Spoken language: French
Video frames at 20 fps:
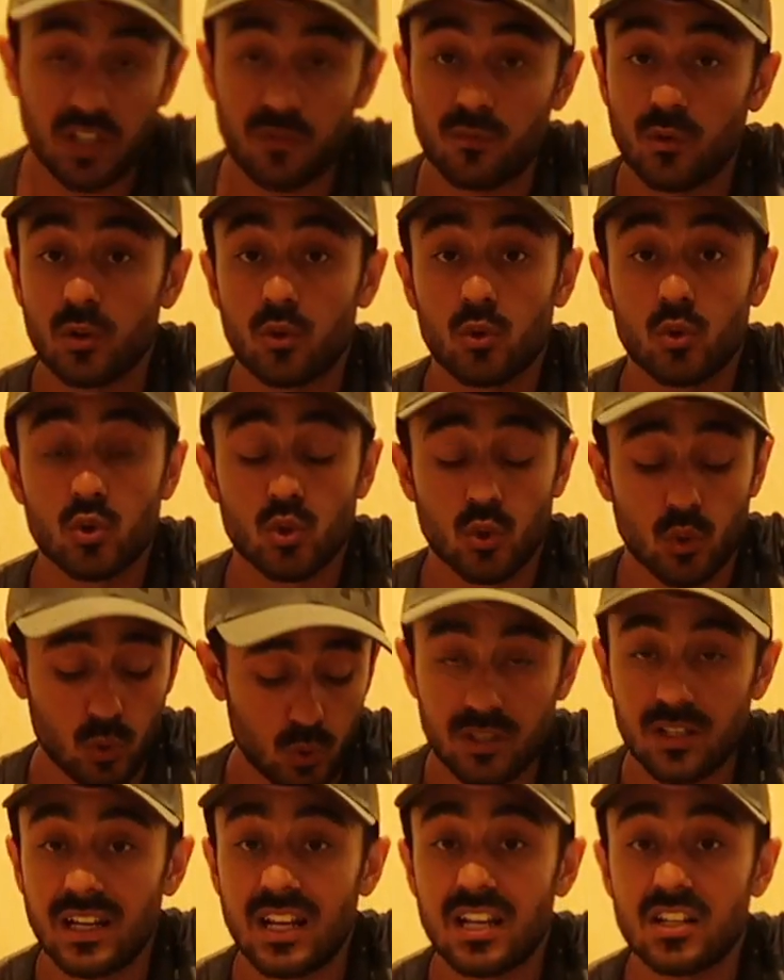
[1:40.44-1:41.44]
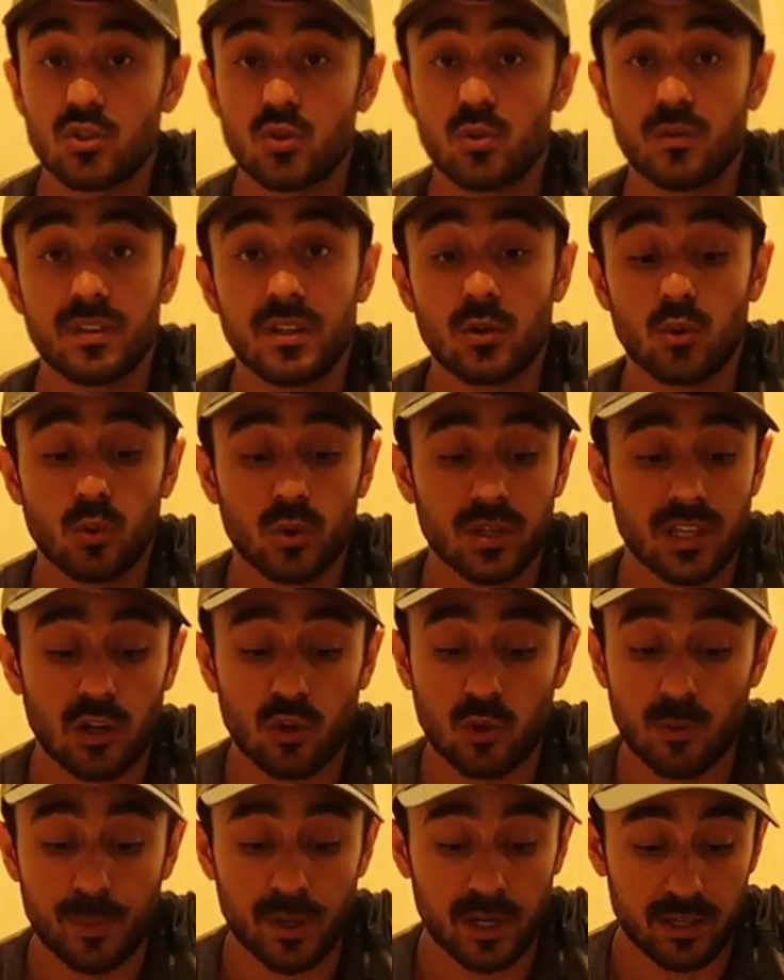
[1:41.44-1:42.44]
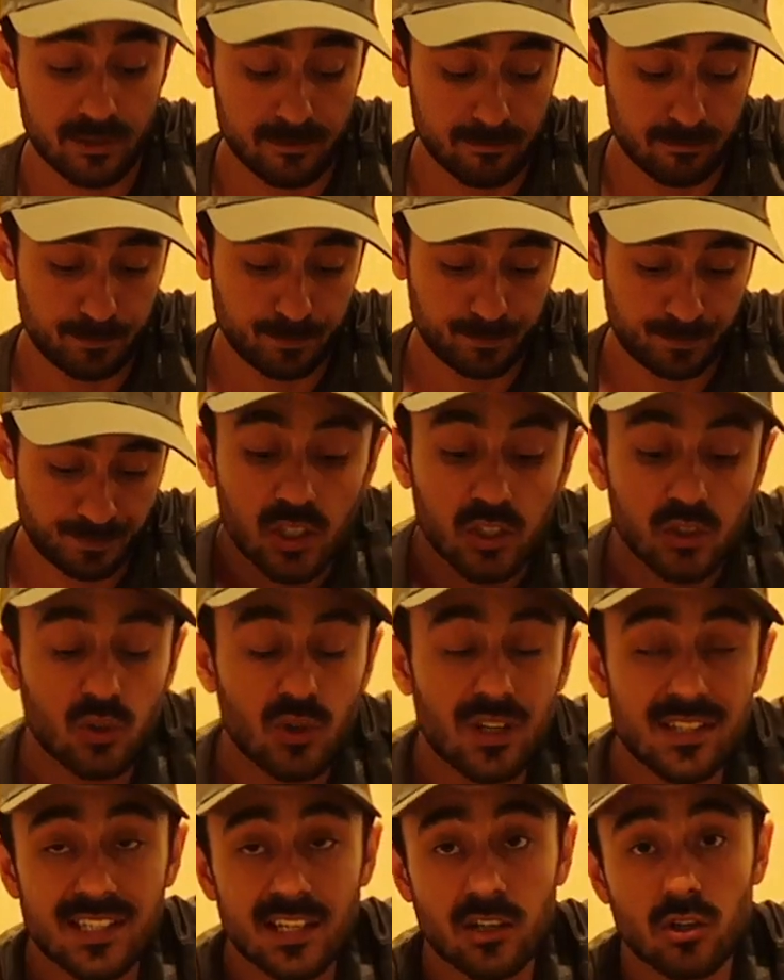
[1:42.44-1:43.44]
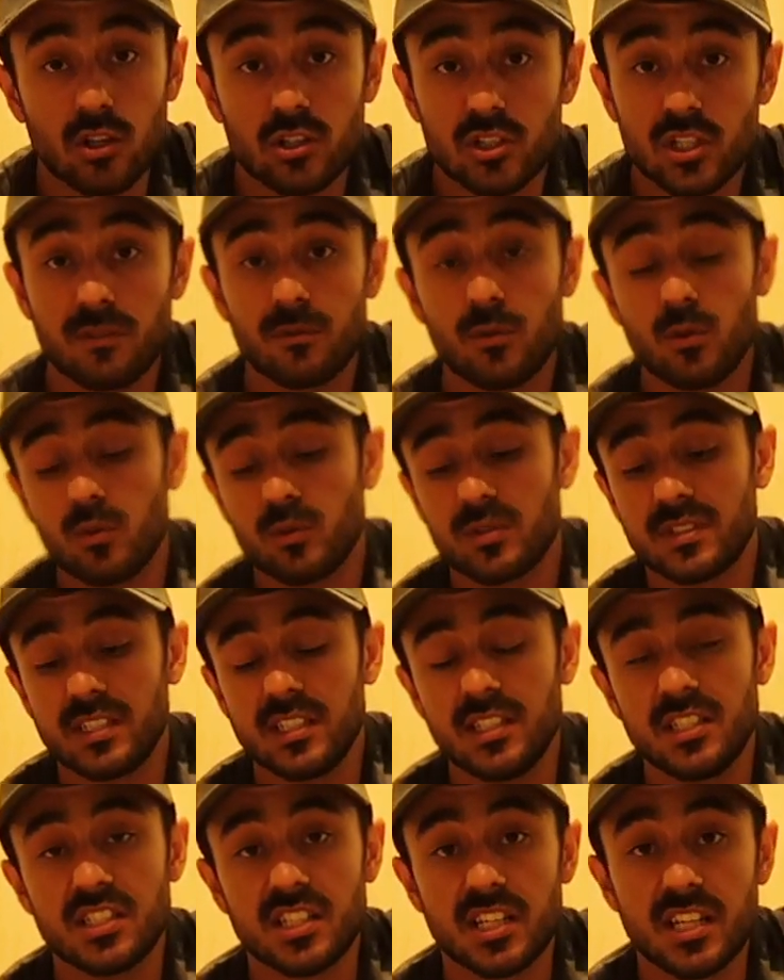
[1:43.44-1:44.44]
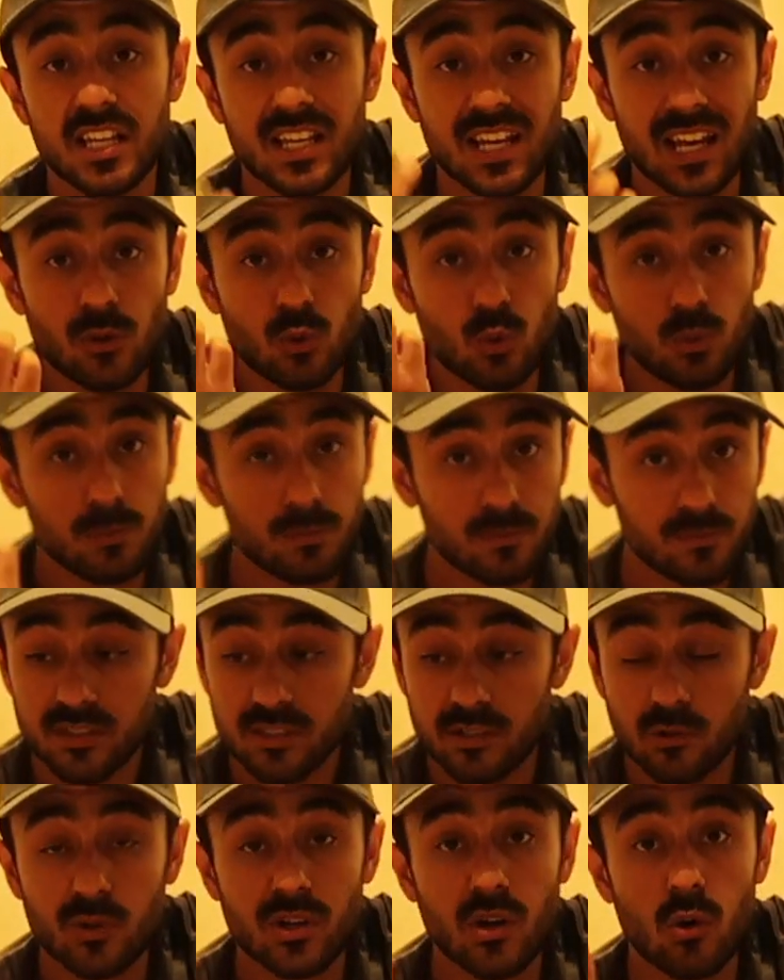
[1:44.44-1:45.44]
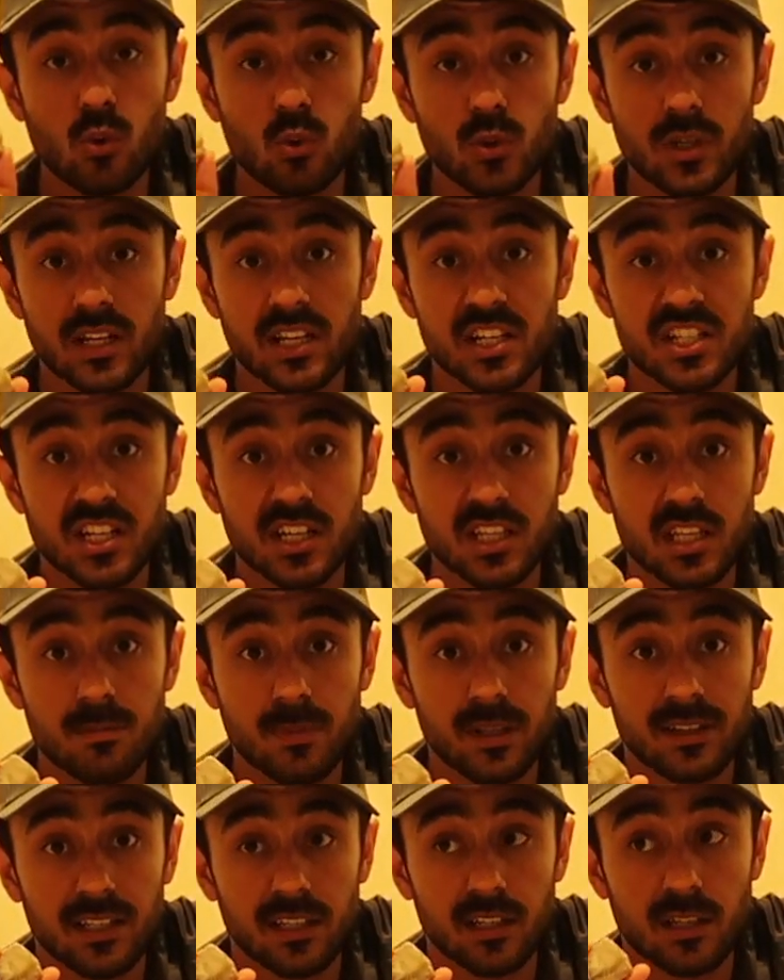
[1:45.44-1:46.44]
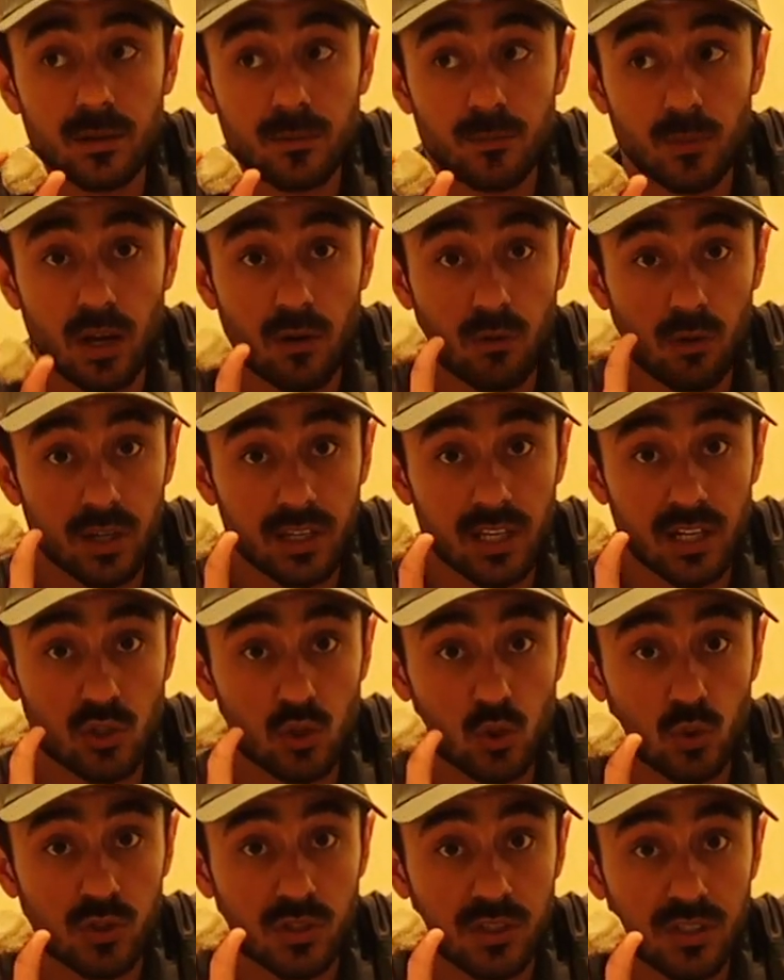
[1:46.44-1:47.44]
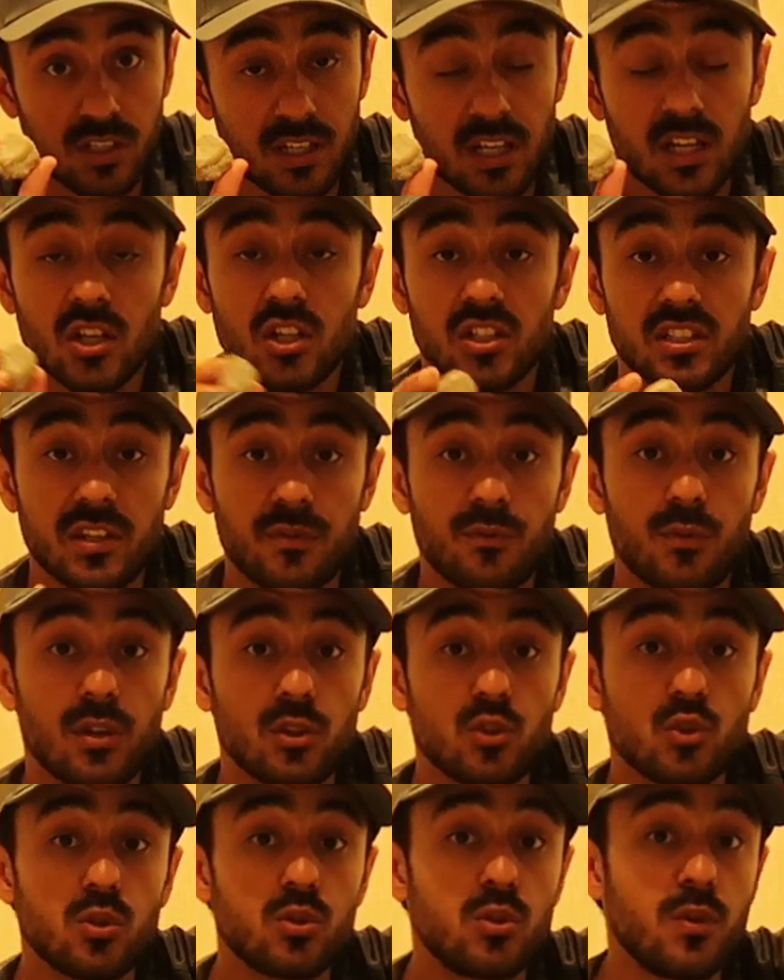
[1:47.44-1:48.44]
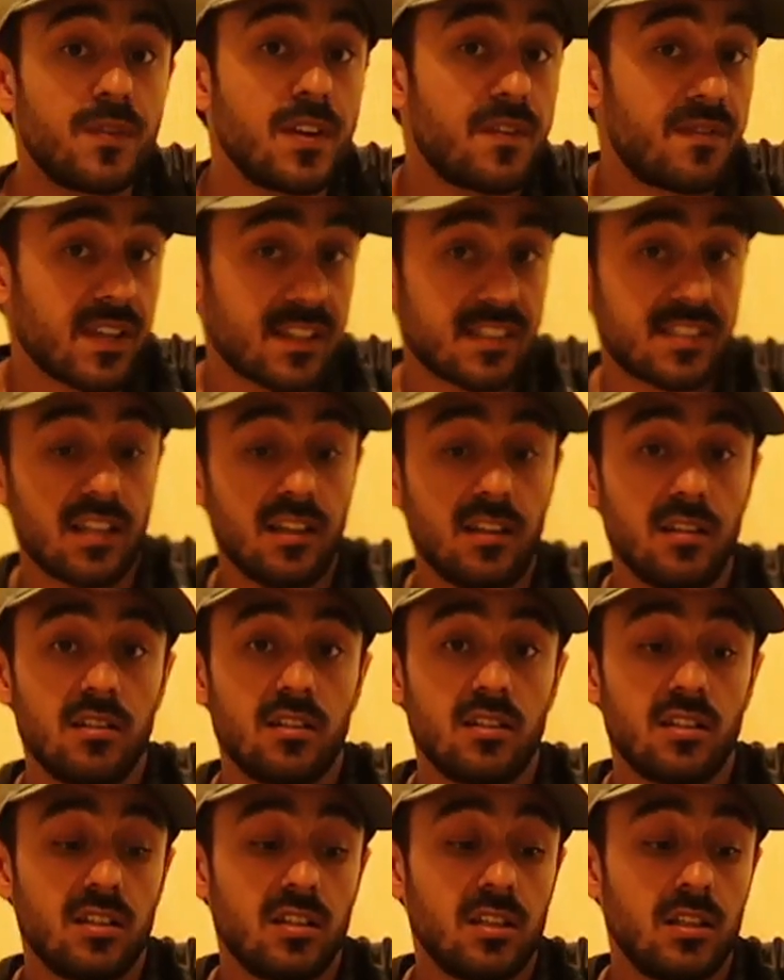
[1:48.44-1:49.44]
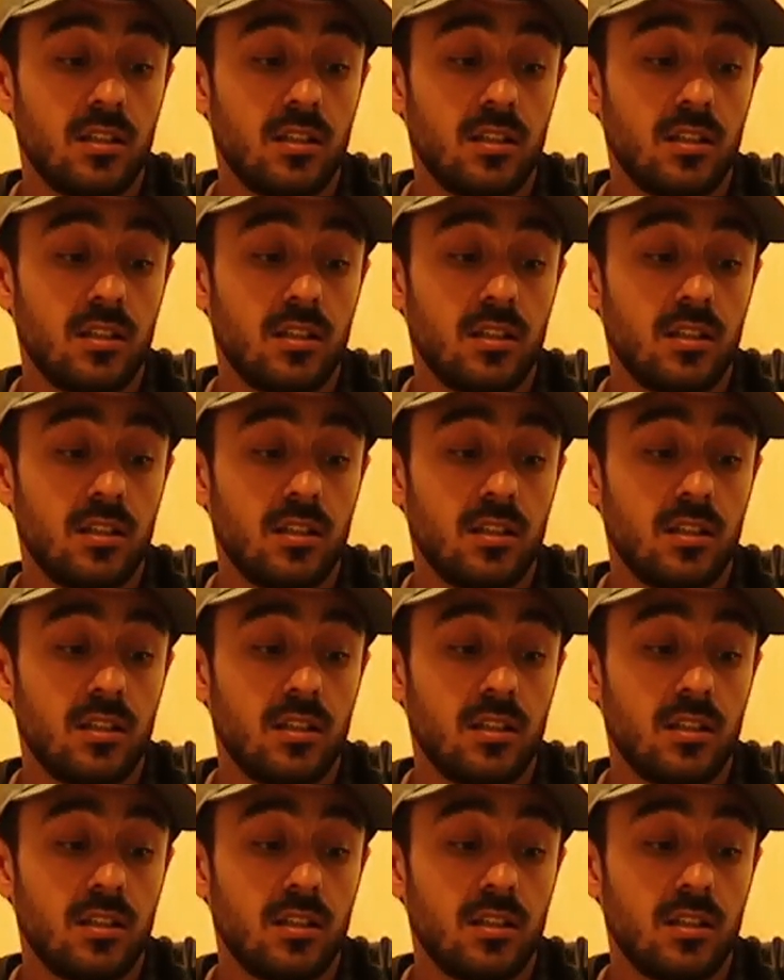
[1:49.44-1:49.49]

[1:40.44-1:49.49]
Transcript: chaque fois que je lâche le vélo quelque part. Dans la sacoche avant aussi, j'ai des cailloux. C'est au cas où il y a des chiens qui m'attaquent, avoir quelque chose. Des fois, juste le fait de faire ça